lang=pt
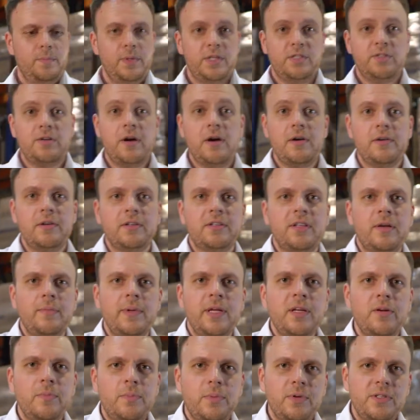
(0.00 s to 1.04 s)
Pessoal, eu
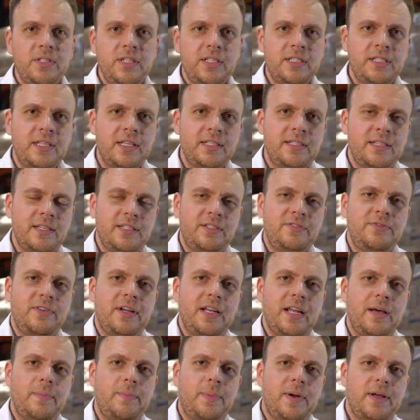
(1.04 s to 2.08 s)
também não podia esquecer de
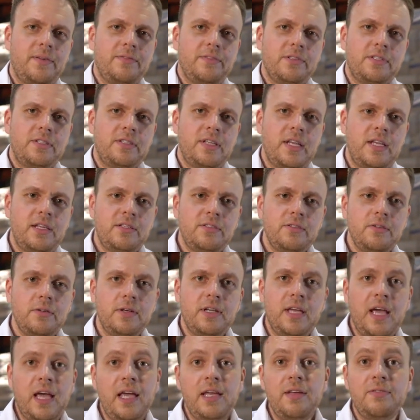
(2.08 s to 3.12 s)
falar para vocês do
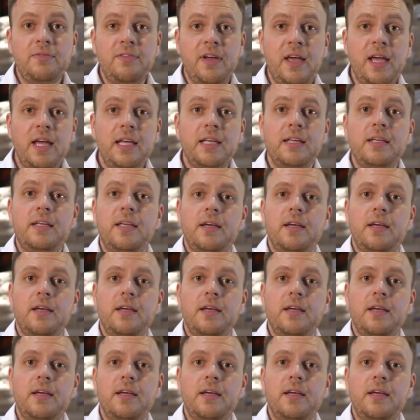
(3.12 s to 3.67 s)
KRVEG,